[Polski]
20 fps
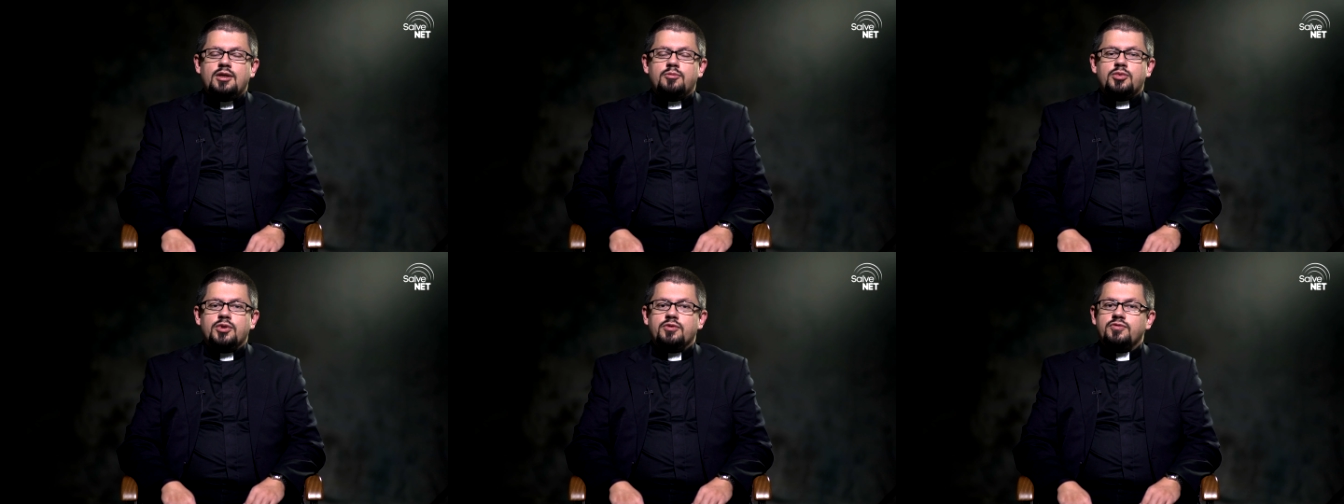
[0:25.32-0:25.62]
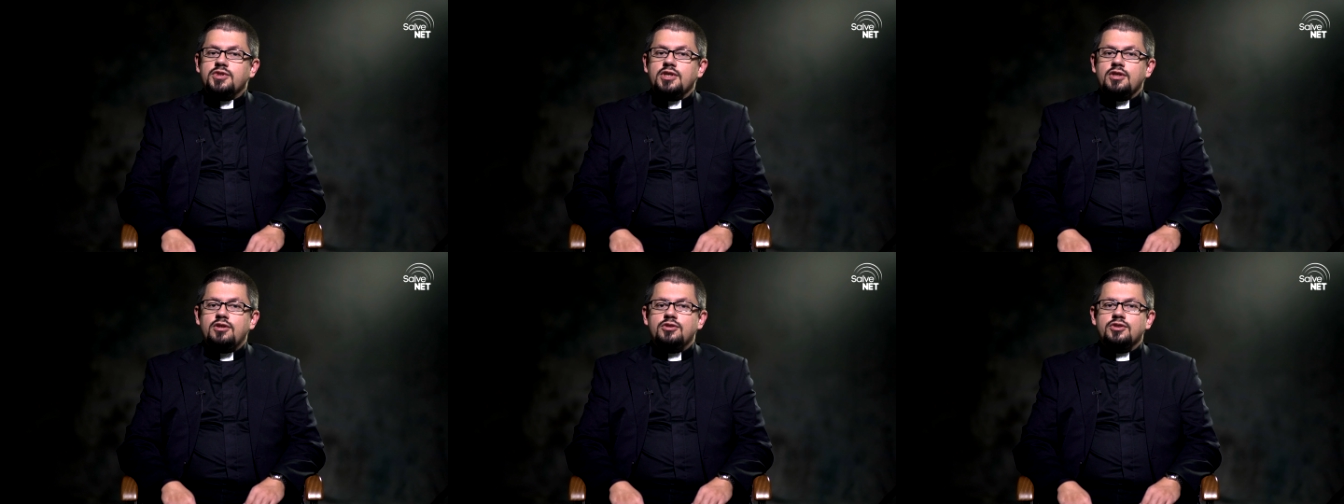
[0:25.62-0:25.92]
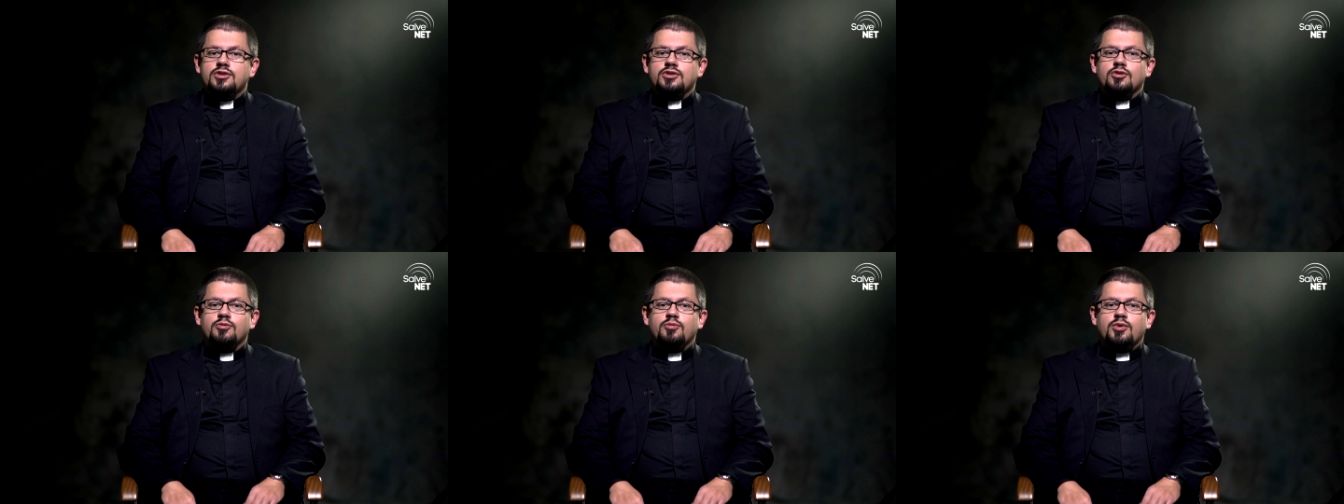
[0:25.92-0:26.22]
1
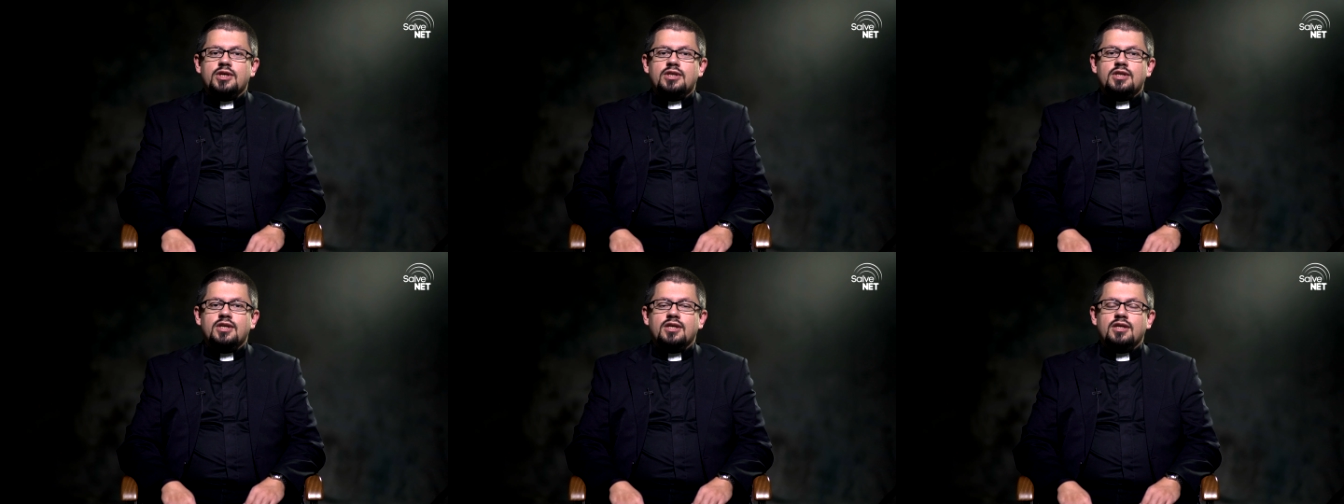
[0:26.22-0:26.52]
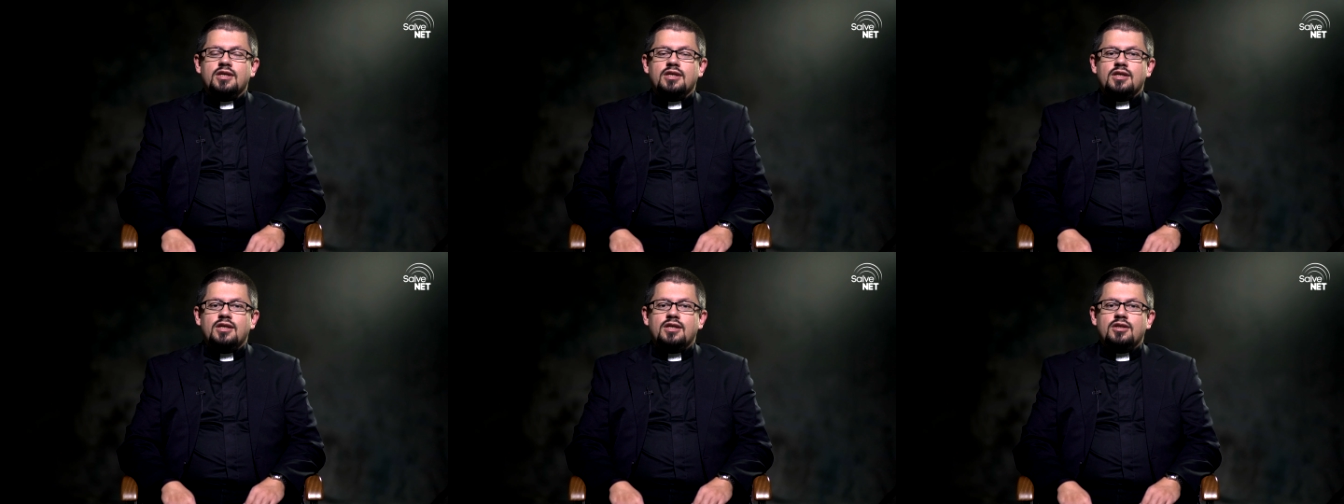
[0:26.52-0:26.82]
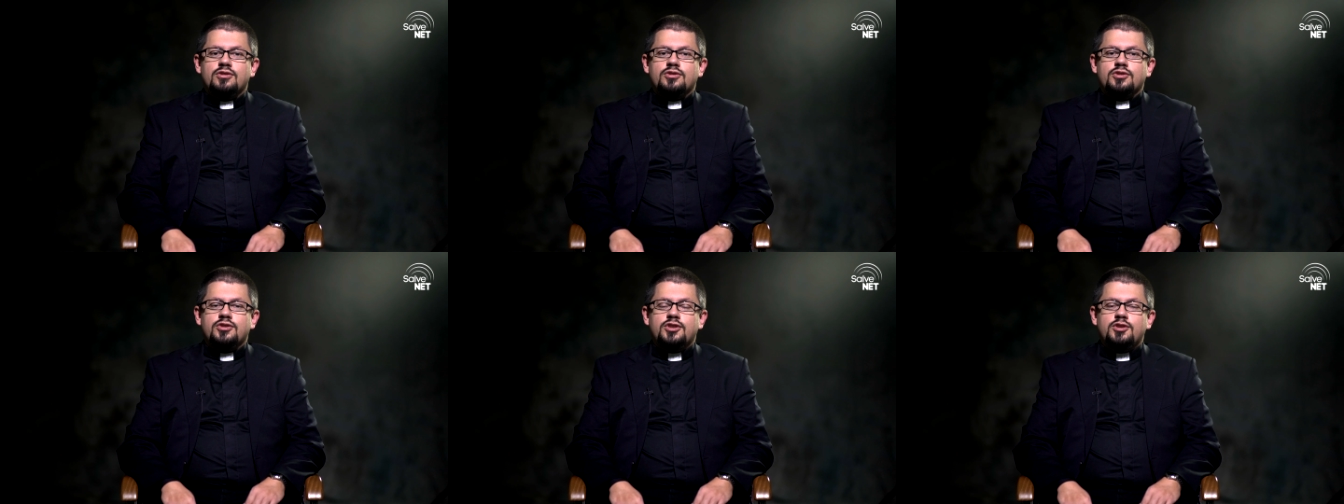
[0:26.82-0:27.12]
listopada
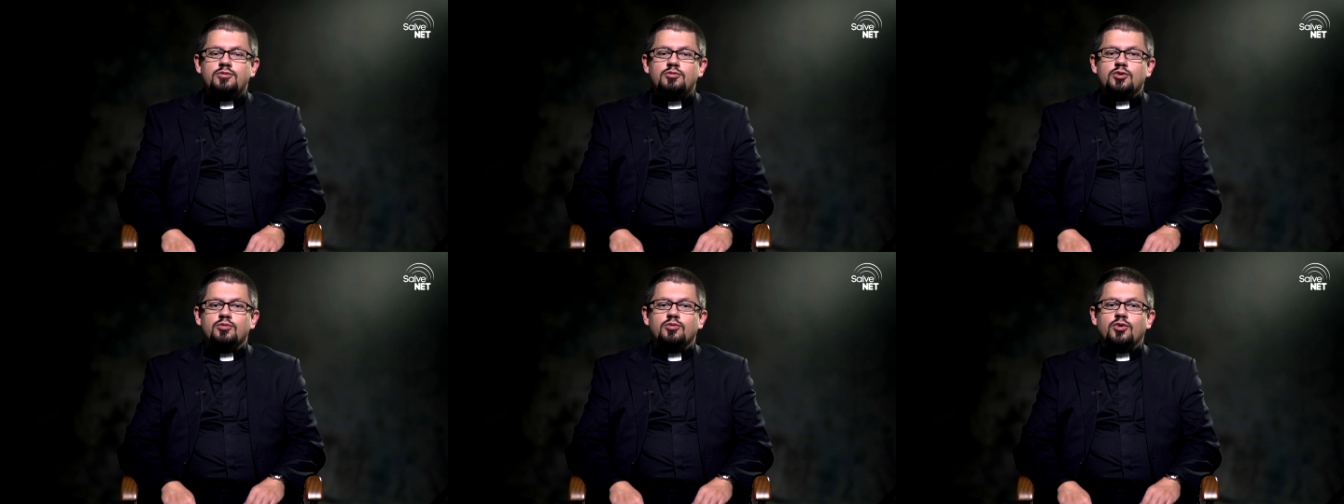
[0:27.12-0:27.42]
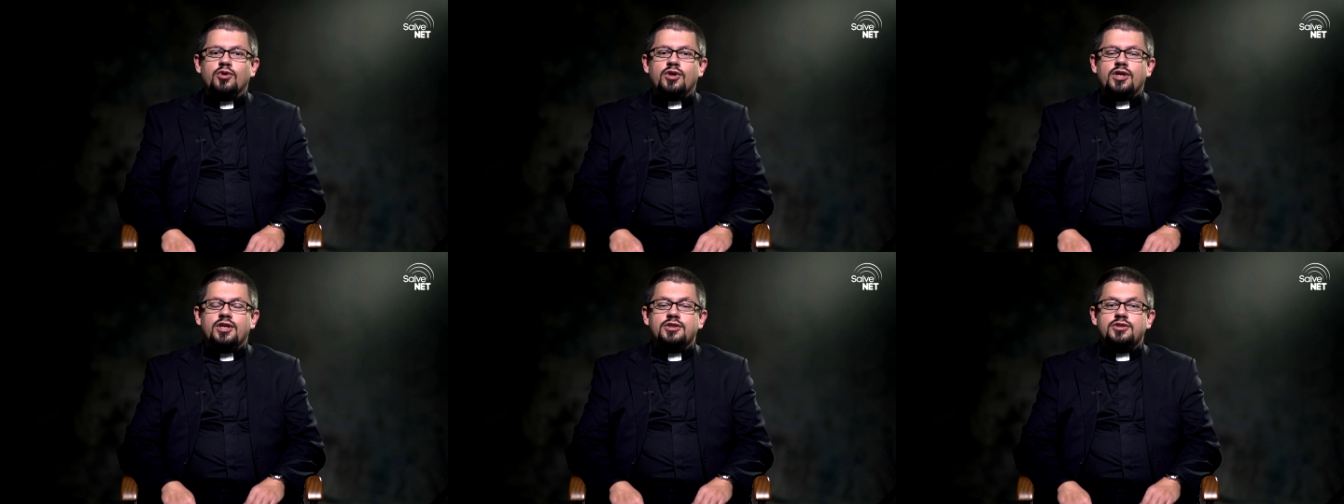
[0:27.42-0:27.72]
czcimy Boga